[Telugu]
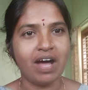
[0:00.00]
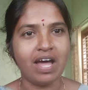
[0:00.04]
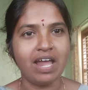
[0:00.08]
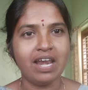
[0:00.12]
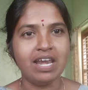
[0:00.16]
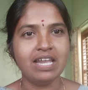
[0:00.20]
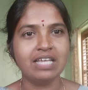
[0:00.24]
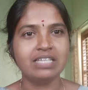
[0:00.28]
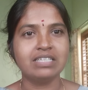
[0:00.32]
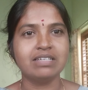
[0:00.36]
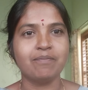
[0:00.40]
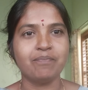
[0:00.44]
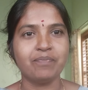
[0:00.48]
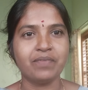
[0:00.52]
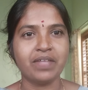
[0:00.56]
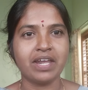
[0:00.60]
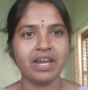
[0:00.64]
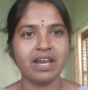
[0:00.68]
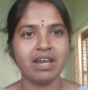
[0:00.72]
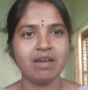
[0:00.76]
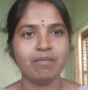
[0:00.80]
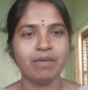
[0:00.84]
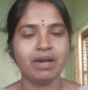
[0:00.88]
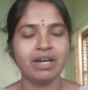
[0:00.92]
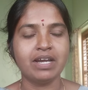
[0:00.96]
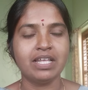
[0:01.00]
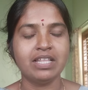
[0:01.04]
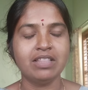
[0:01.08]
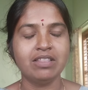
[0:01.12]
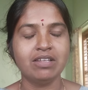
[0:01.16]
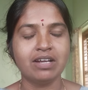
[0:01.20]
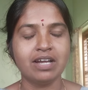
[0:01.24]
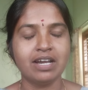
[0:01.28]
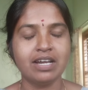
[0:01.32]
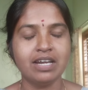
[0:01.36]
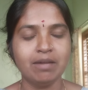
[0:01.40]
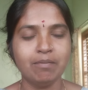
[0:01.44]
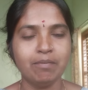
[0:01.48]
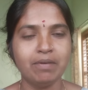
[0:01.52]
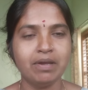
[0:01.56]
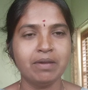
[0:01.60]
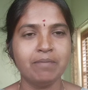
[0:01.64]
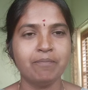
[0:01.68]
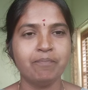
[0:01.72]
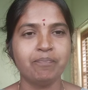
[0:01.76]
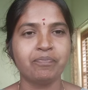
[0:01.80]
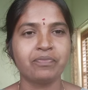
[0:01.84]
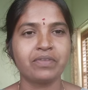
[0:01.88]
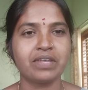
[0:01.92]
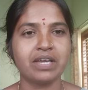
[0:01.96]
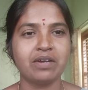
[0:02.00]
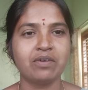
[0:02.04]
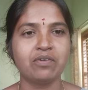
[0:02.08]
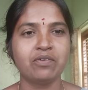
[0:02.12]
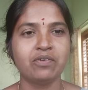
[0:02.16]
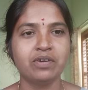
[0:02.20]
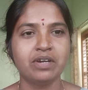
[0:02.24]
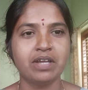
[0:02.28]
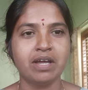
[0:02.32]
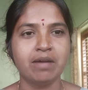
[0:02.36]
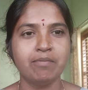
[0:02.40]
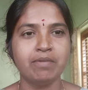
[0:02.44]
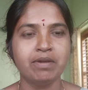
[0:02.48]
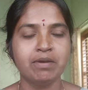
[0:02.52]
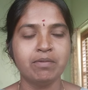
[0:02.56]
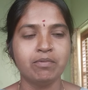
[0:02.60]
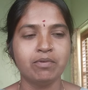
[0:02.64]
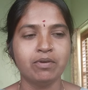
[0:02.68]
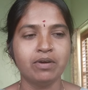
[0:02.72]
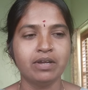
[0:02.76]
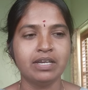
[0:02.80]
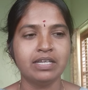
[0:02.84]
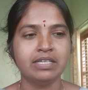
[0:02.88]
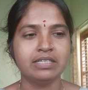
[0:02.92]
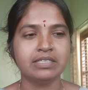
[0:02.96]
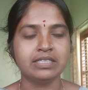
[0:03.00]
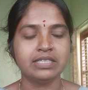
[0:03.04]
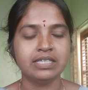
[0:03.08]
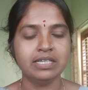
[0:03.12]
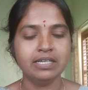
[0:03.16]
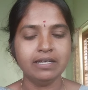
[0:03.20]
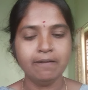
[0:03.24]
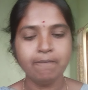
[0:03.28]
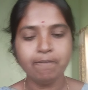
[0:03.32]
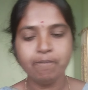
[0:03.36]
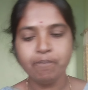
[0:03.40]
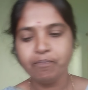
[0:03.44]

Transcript: వాళ్ళే చెప్తారనమాట ఎందుకంటే మనం కనుక్కుంటామేమో అనేసి